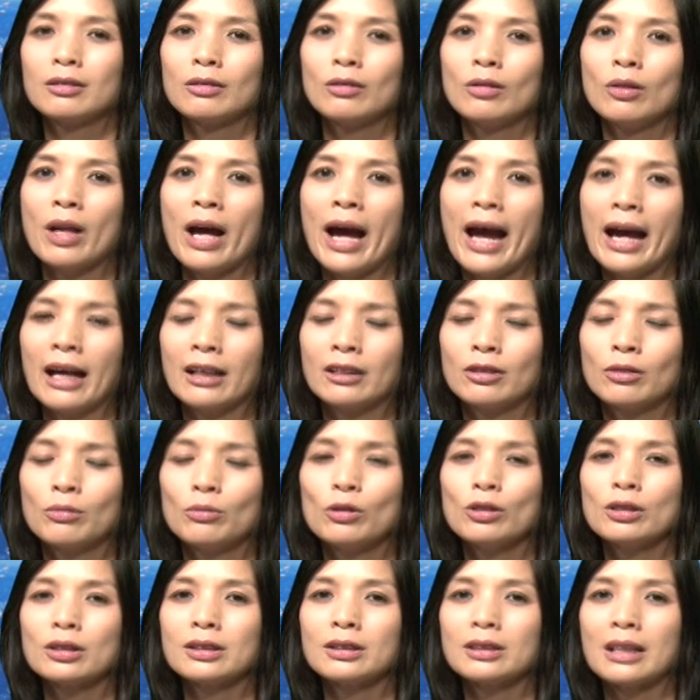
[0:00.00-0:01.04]
hàng Trung
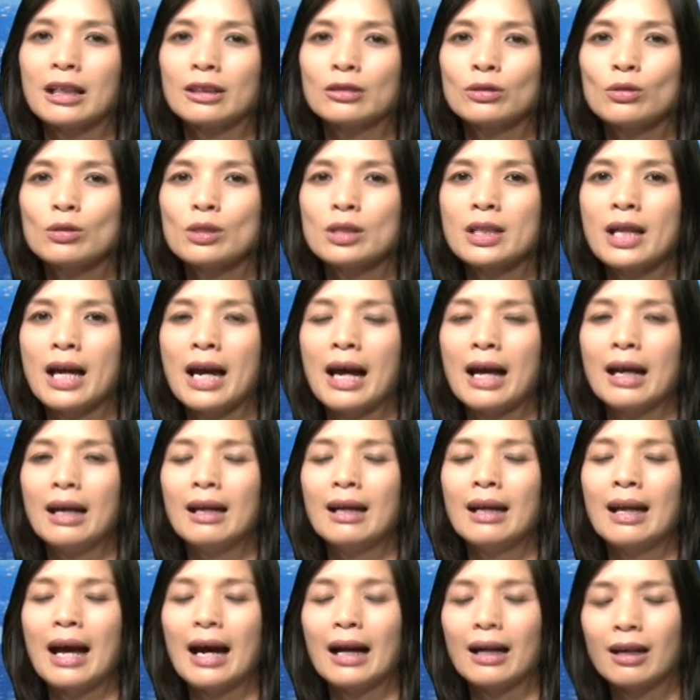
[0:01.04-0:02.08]
Quốc sản xuất ra
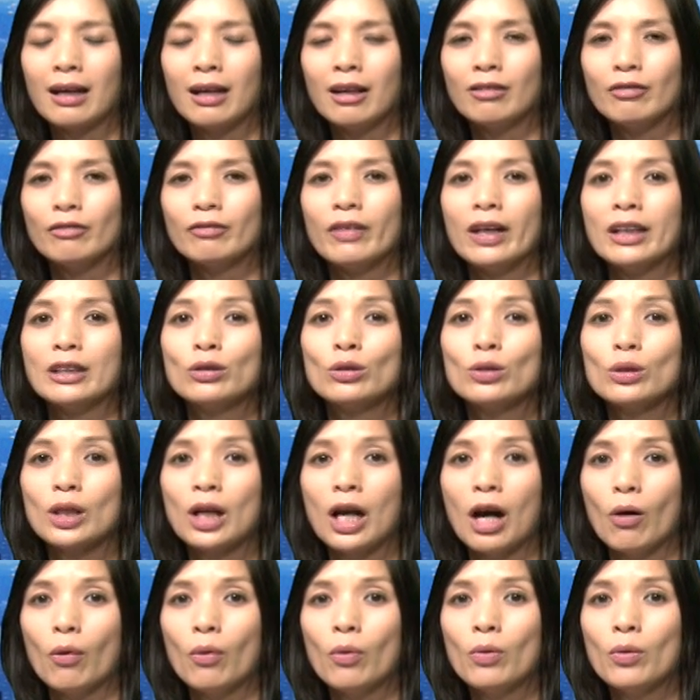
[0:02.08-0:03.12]
là cần phải xuất
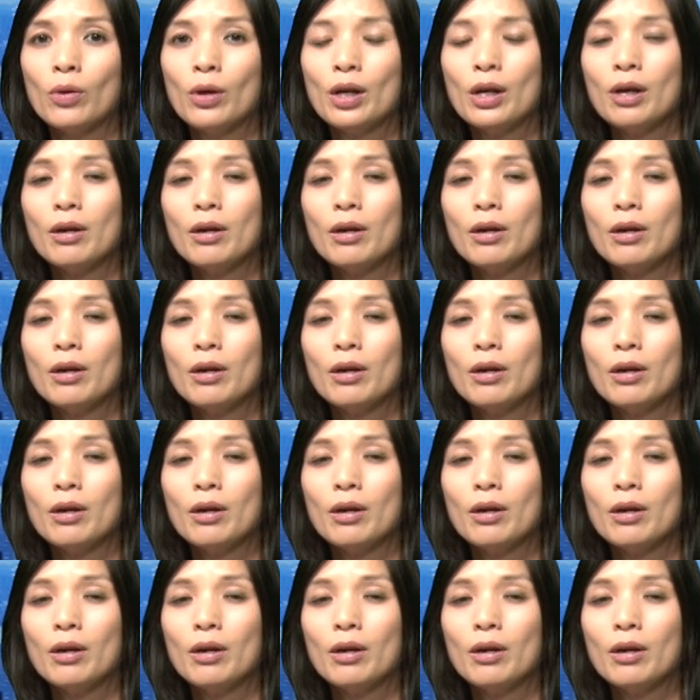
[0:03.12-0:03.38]
khẩu